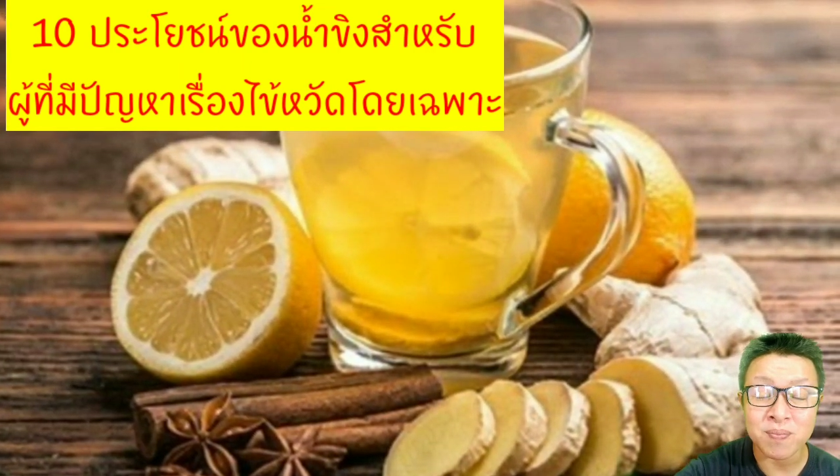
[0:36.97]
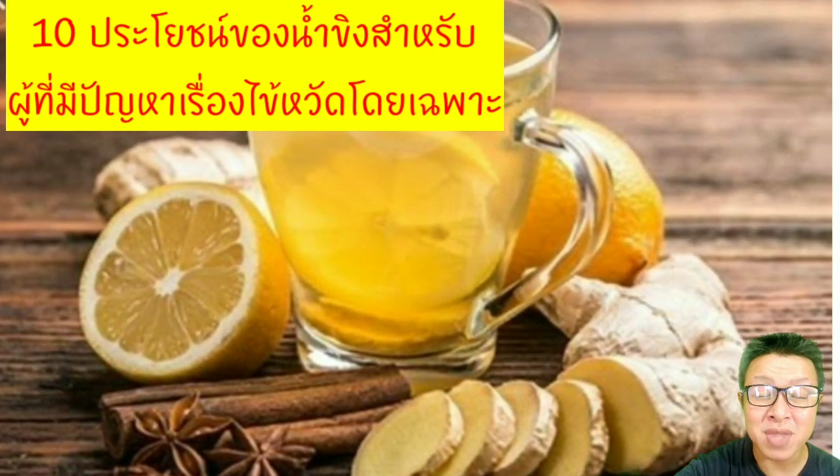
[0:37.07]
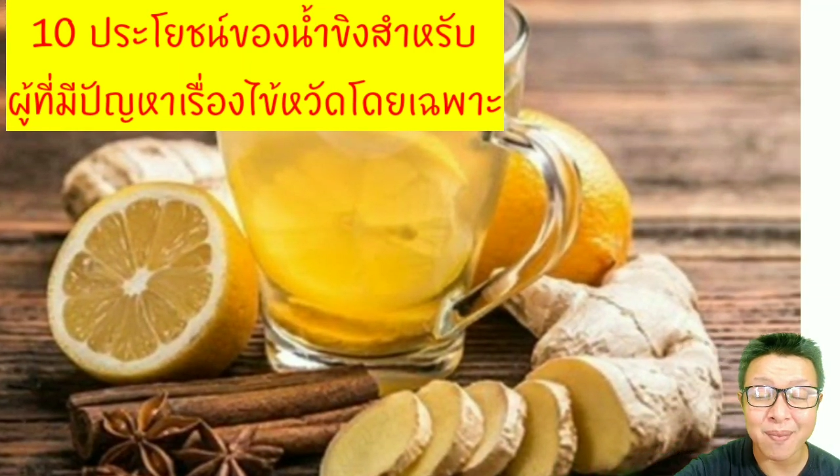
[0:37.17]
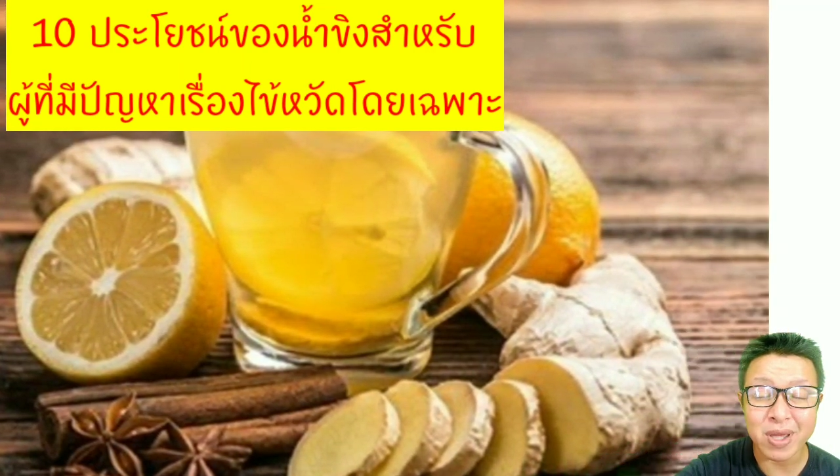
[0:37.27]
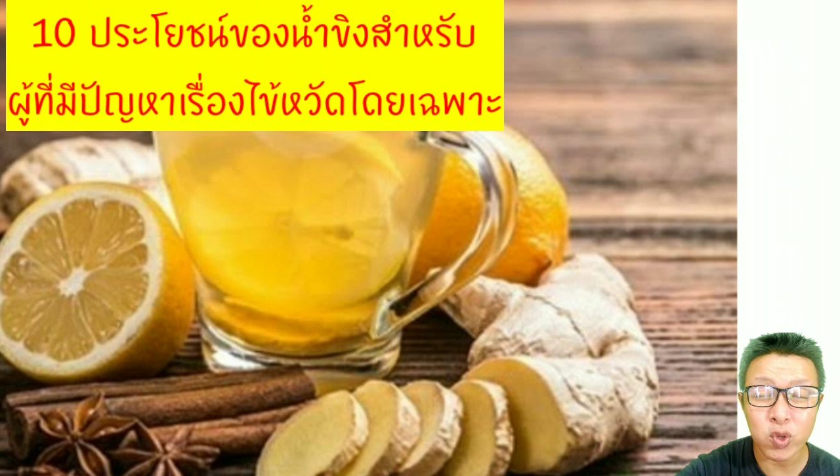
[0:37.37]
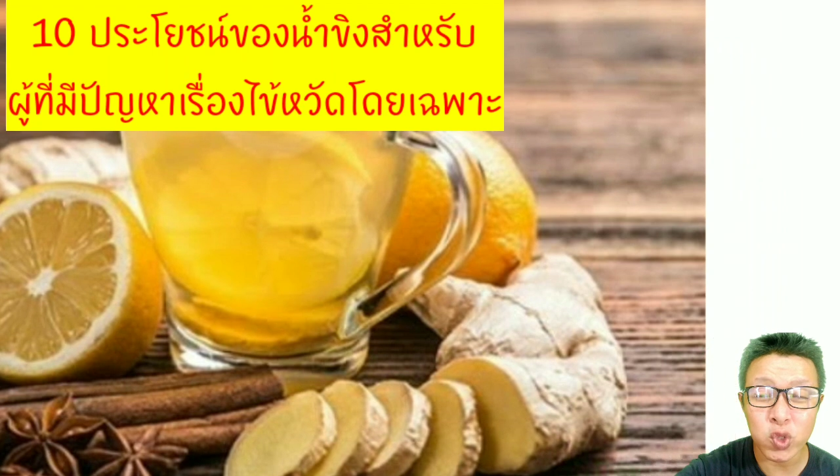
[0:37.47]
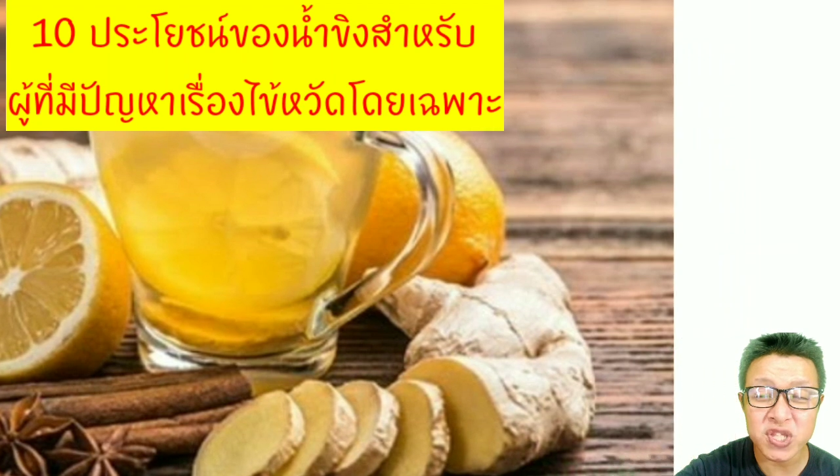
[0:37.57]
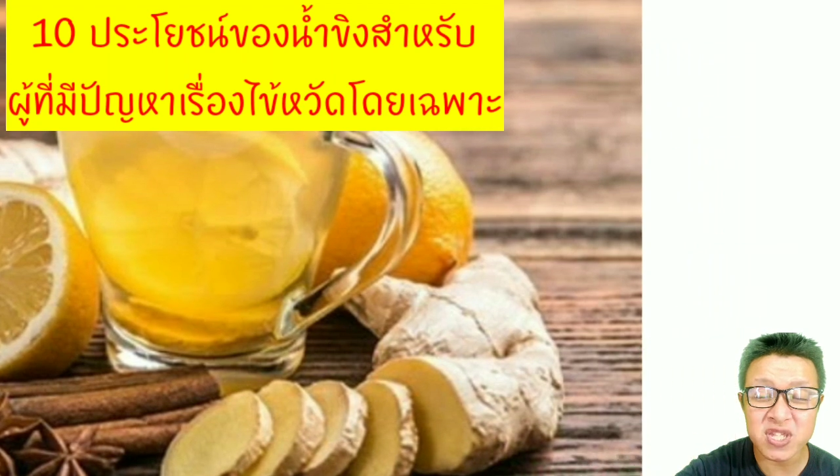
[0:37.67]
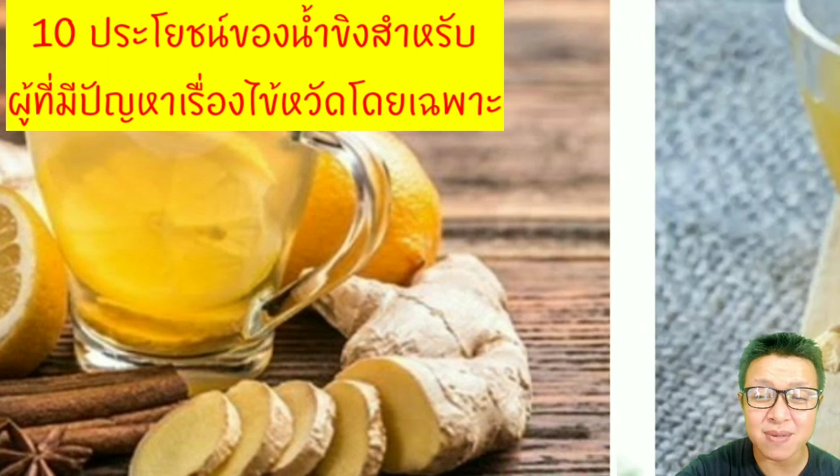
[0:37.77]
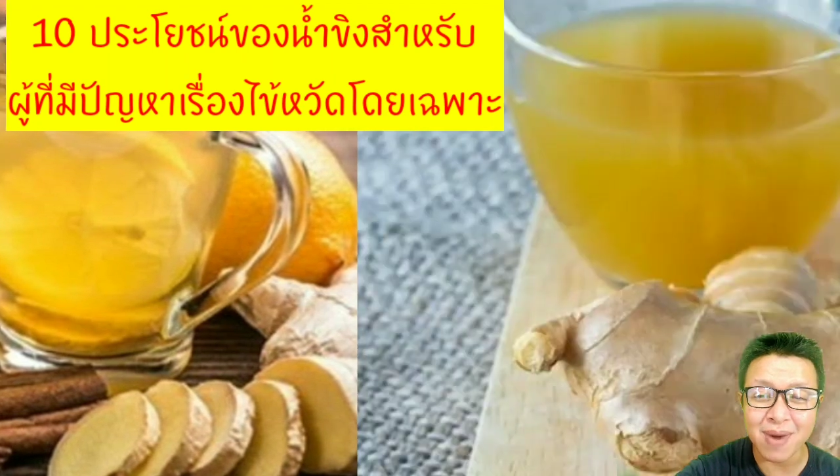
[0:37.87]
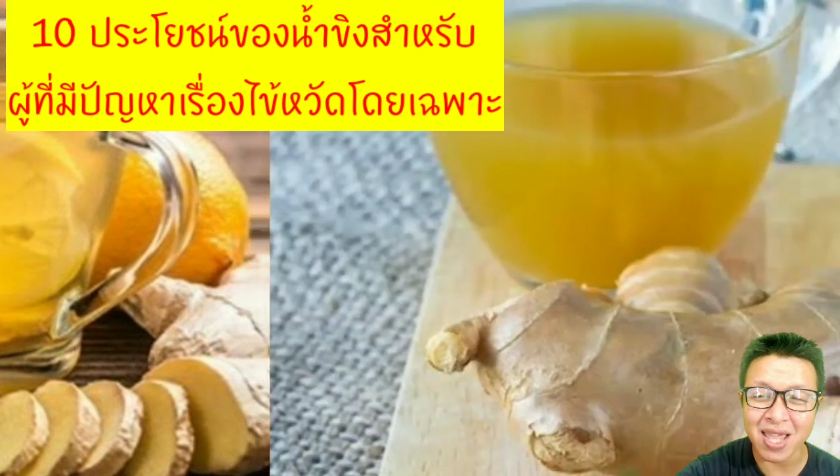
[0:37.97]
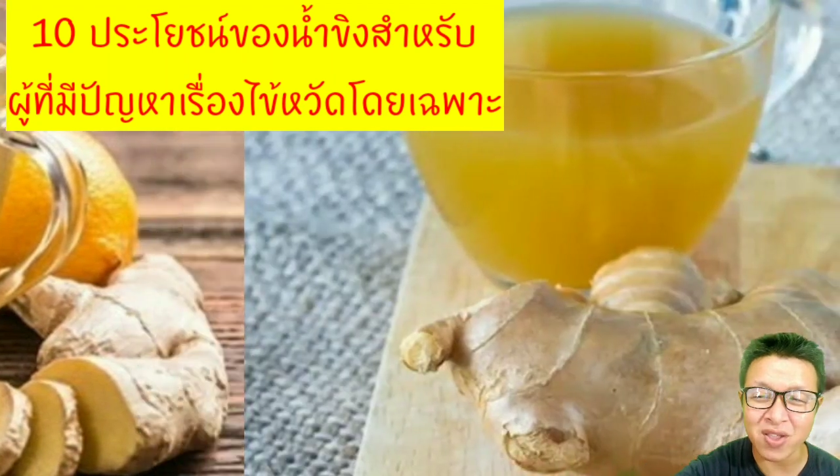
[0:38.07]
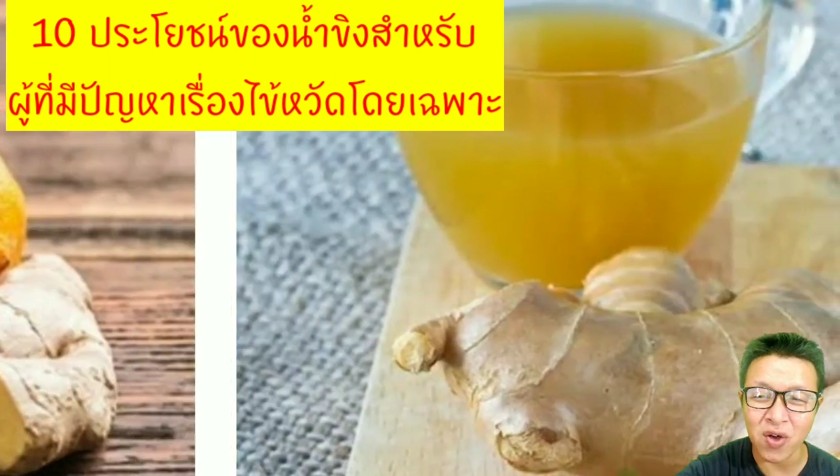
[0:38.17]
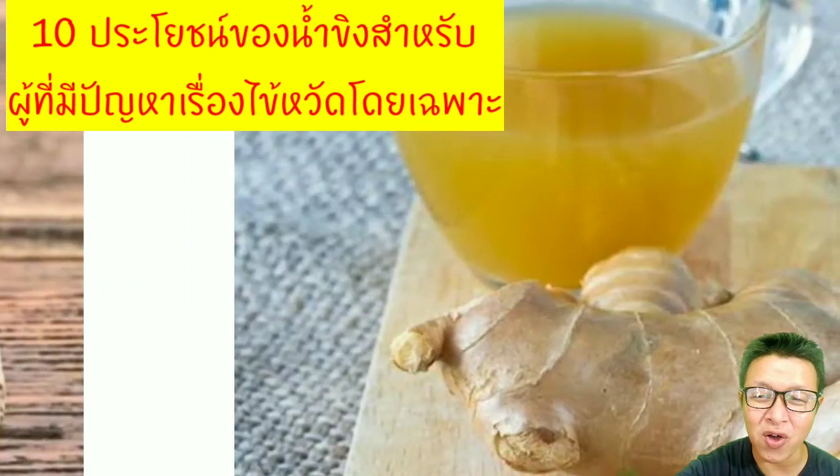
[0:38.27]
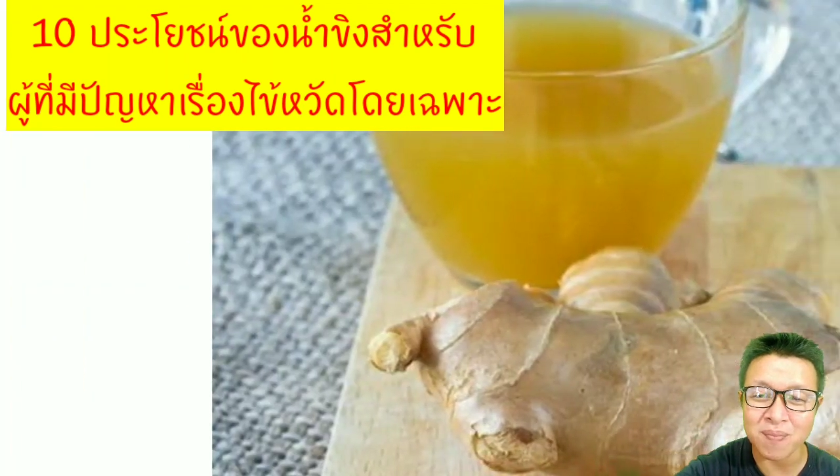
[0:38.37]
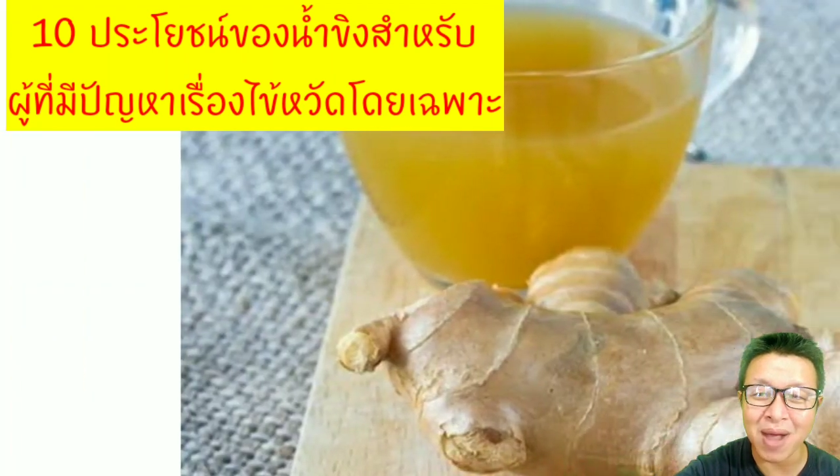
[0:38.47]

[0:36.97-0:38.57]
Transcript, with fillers: ทำให้คุณรู้สึกสบายท้อง